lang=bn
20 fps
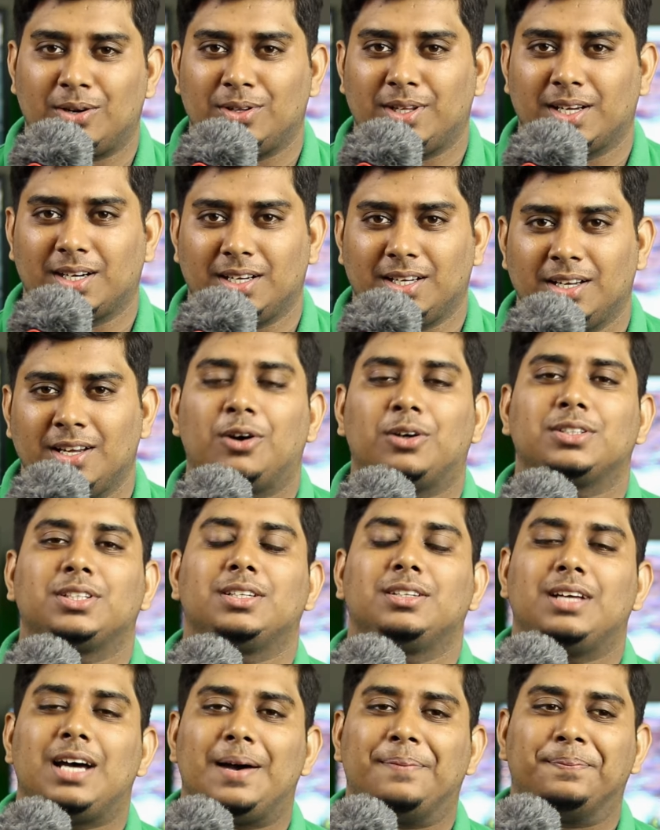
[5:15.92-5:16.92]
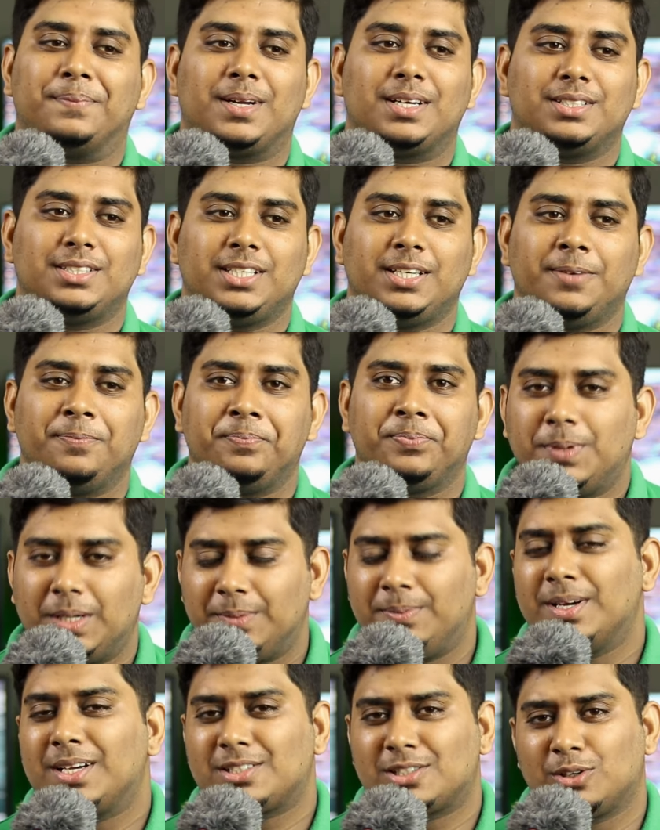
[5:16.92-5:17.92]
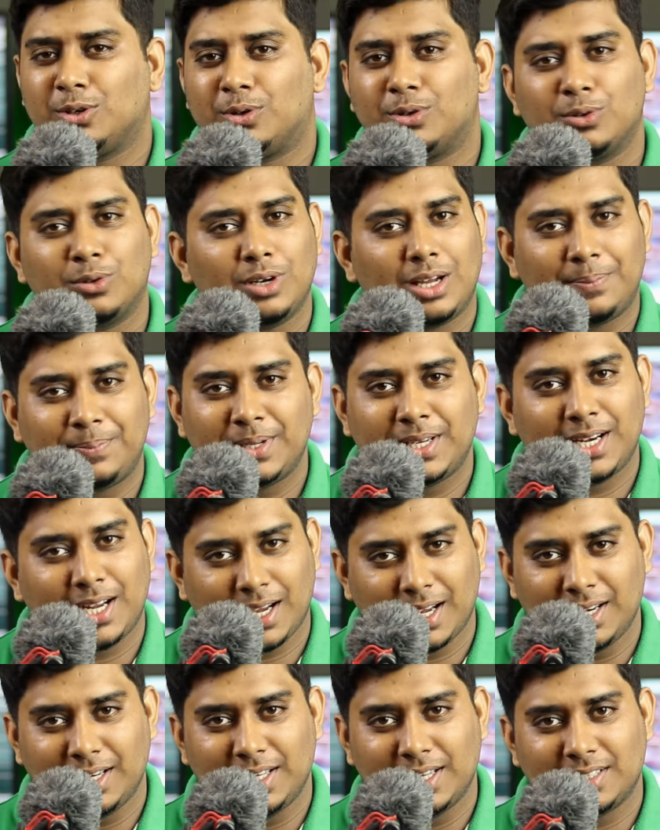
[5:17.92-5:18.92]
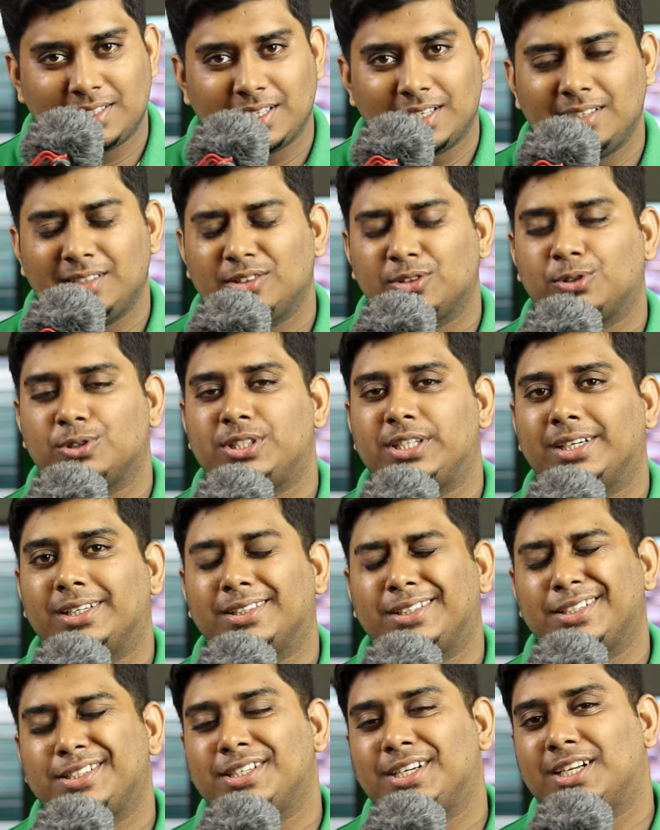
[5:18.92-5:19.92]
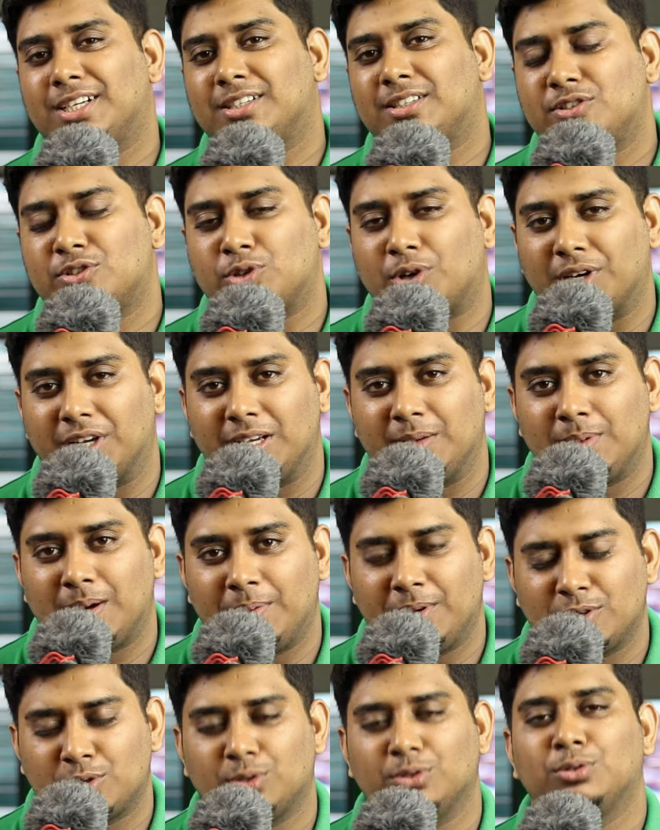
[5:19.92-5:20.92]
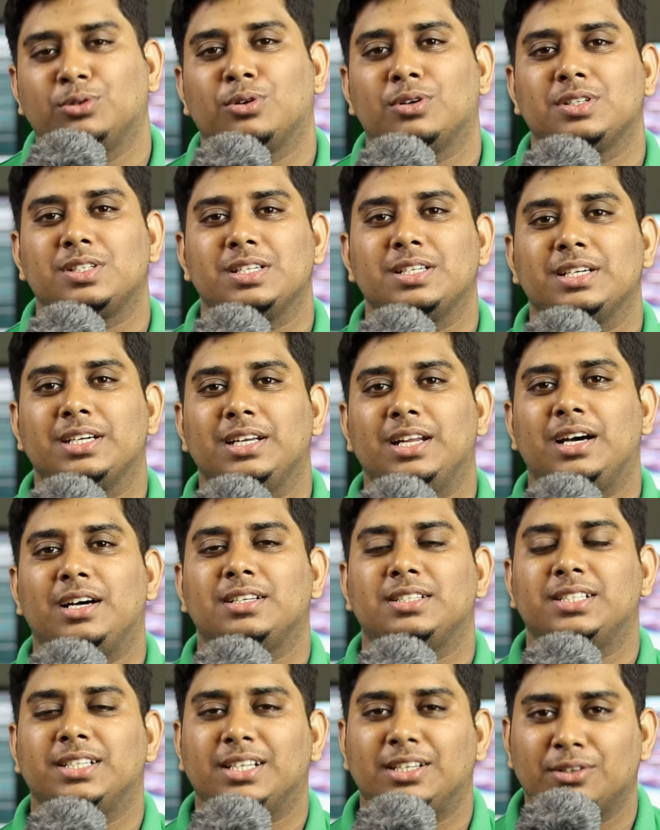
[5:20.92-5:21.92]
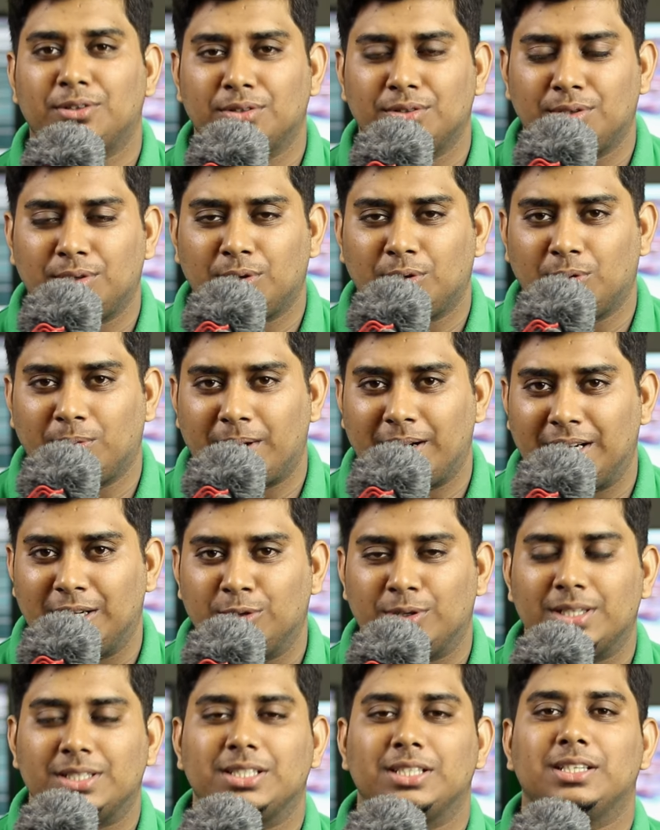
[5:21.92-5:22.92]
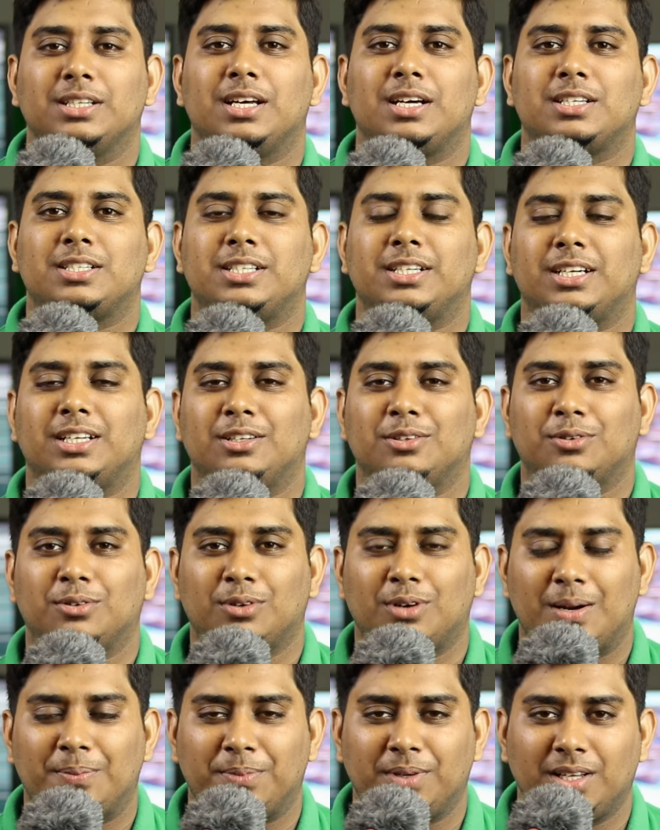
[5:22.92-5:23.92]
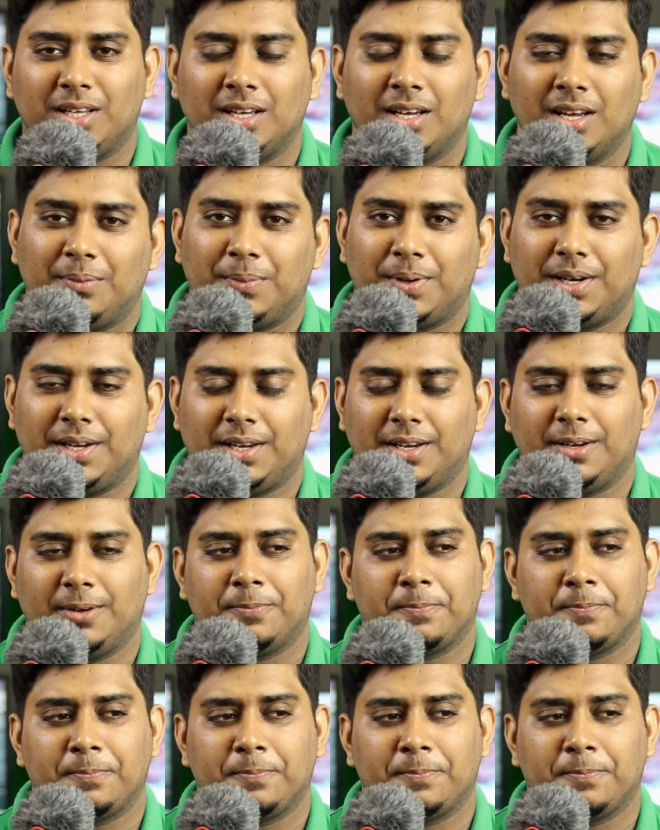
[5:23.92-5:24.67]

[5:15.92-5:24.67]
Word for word: ভালো থাকলে অর্থাৎ আপনার যে প্রিভিয়াস লোনগুলো আপনি এর আগে নিয়েছেন তো সেক্ষেত্রে সেটা সঠিকভাবে শোধ করেছেন কিনা সেখানে কোনো ওভার ডিউ আছে কিনা সেখানে কোনো আপনি মানে